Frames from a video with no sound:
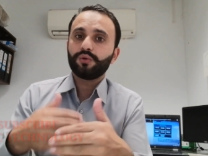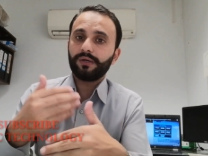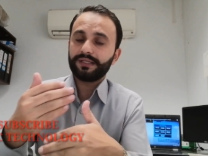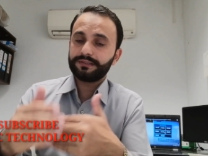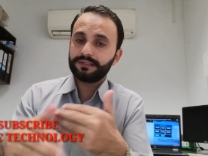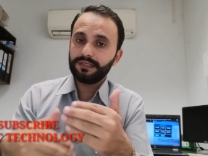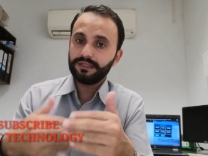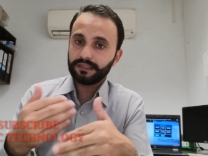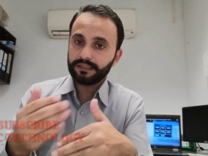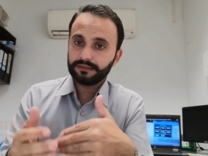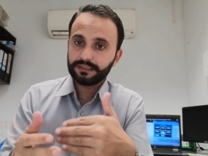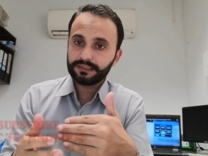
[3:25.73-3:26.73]
क्वेश्चन
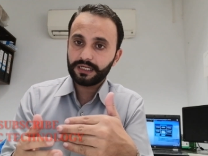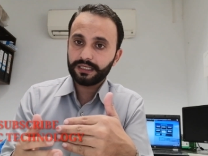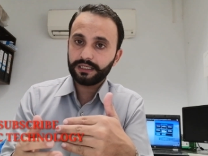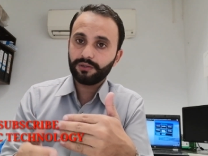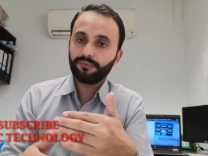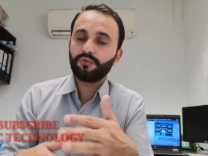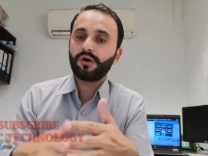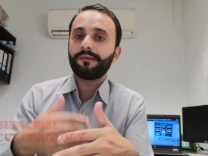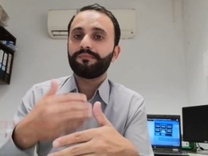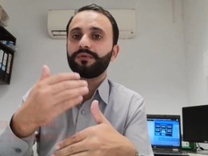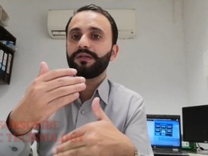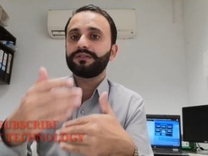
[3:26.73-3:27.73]
निकलते जाएंगे वो
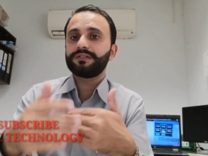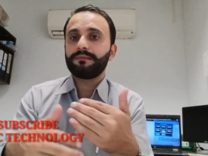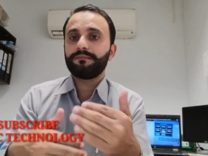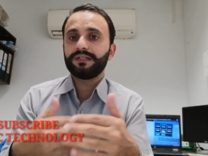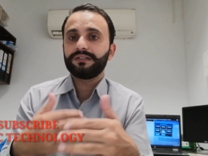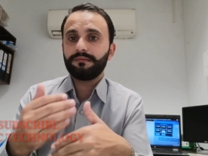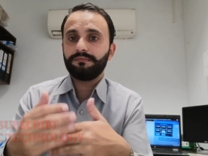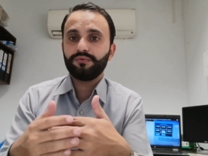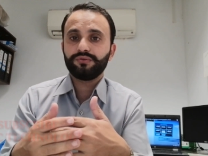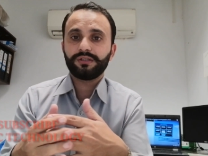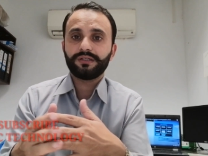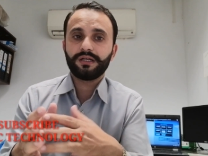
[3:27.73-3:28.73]
आपसे स्टेप बाय स्टेप
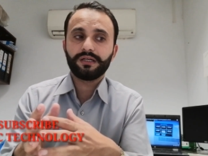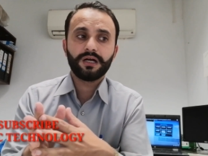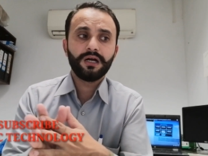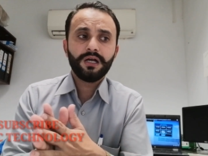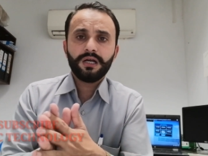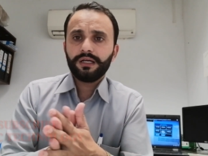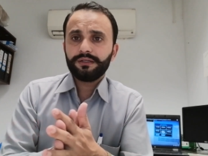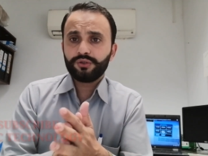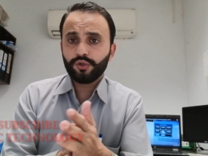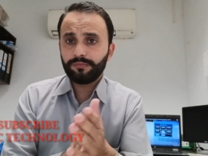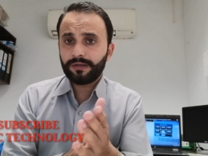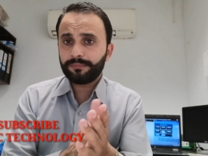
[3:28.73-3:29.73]
पूछा जाएगा
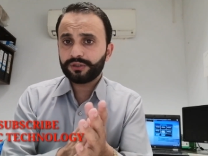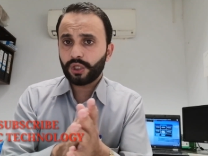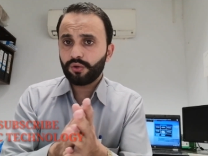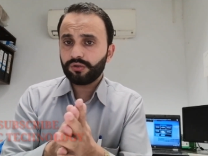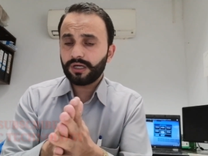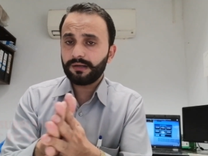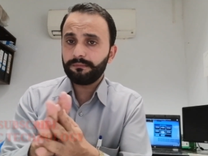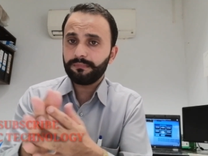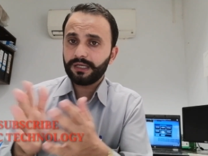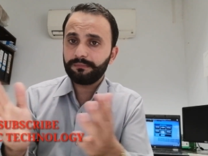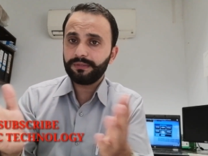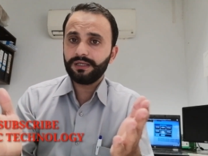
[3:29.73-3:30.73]
जो मैं बताऊंगा
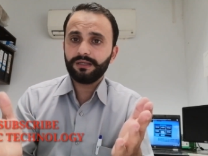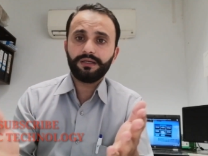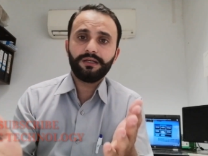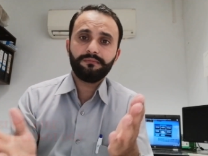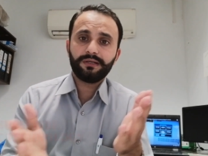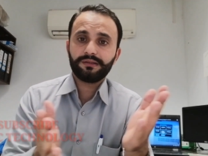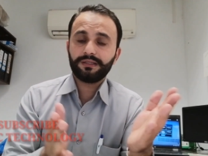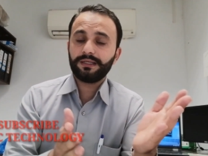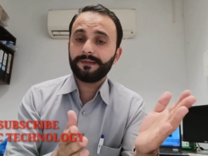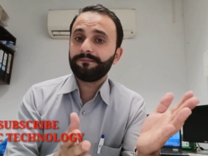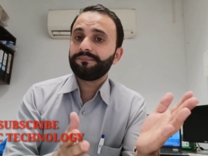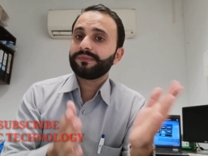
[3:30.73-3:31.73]
मे भी इनमें से
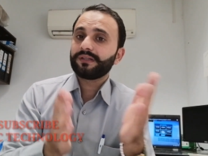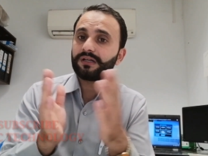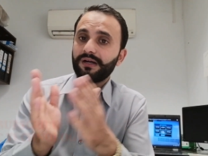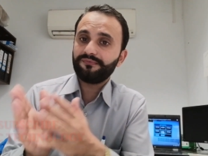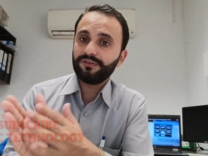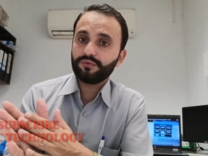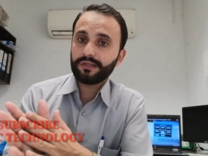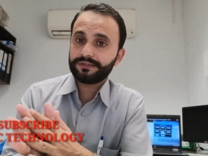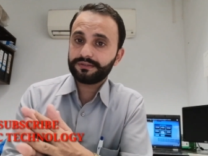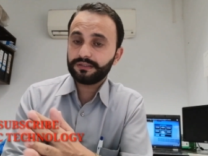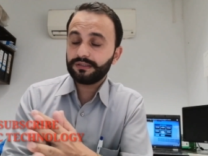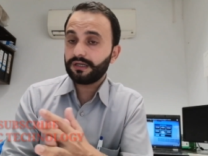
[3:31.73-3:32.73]
काफ़ी
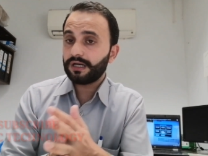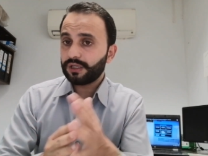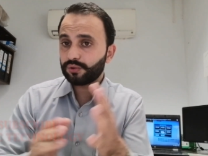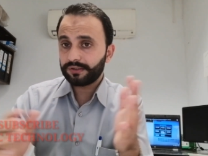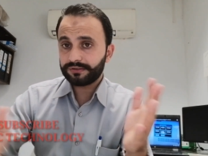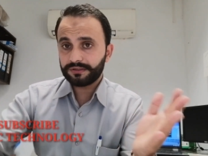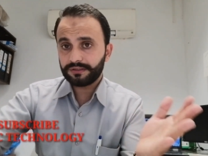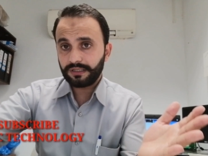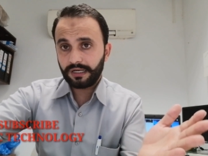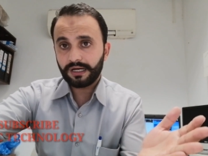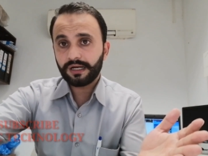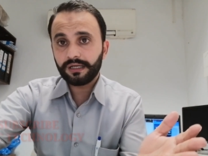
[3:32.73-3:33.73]
क्वेश्चन हर क्वेश्चन
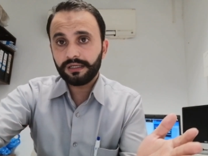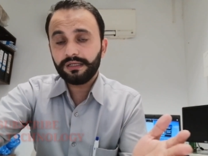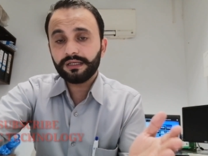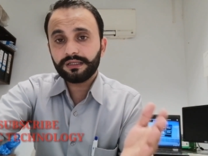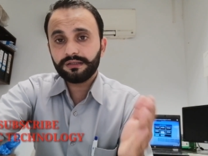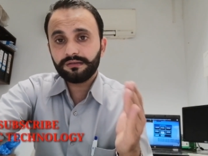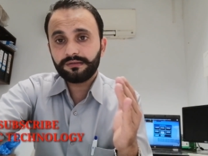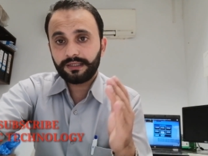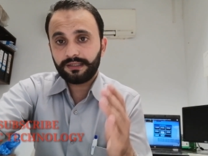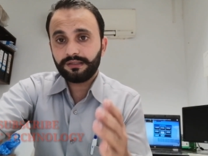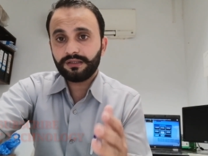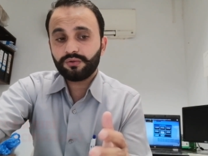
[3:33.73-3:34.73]
ना आए लेकिन
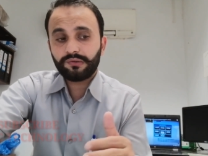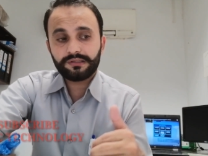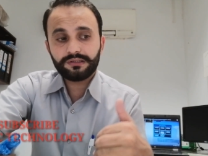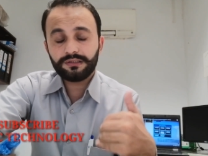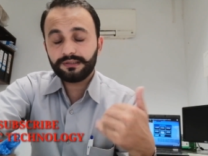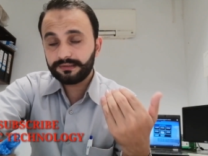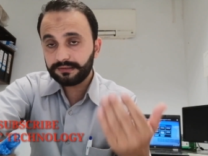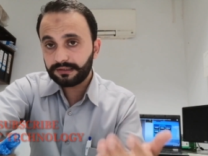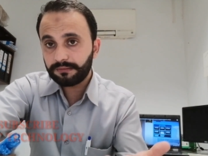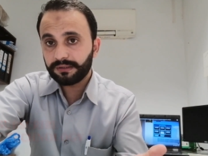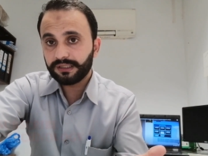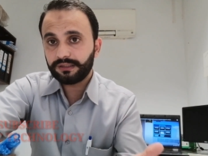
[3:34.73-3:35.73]
ज़्यादातर क्वेश्चन इसी
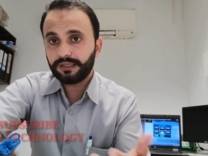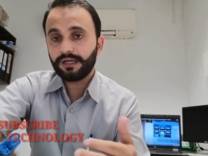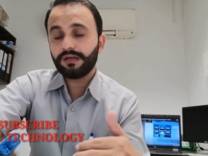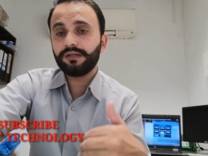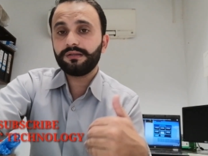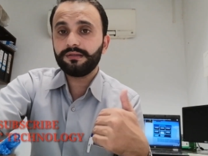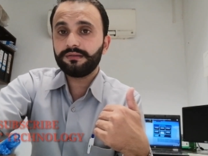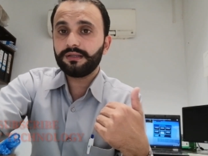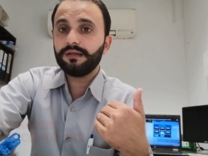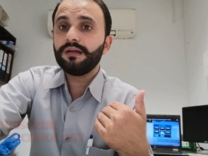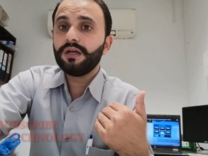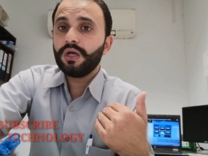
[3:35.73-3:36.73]
से बनते हैं इसी
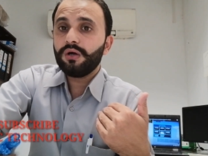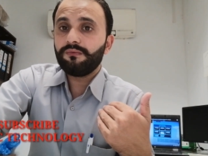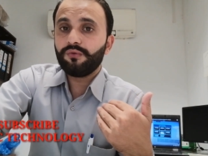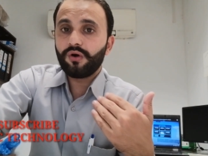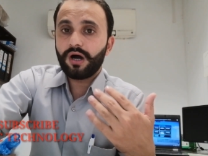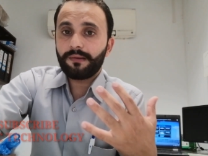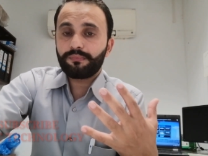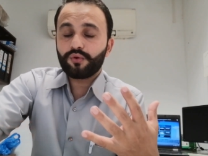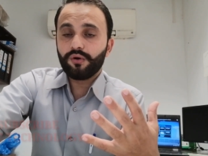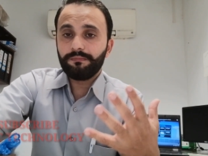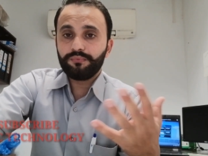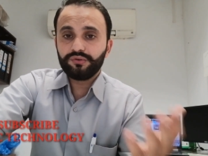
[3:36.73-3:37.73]
से वो
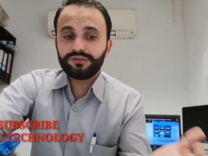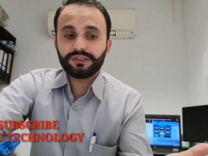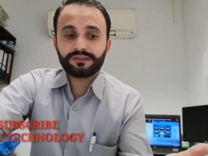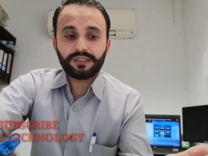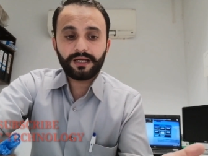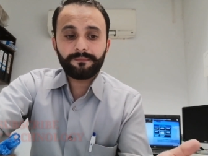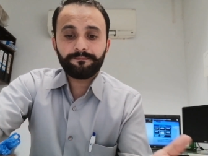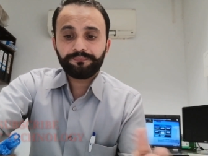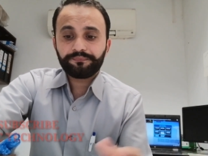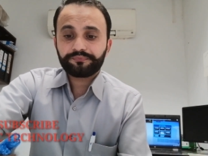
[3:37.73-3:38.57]
आपको पूछ सकता है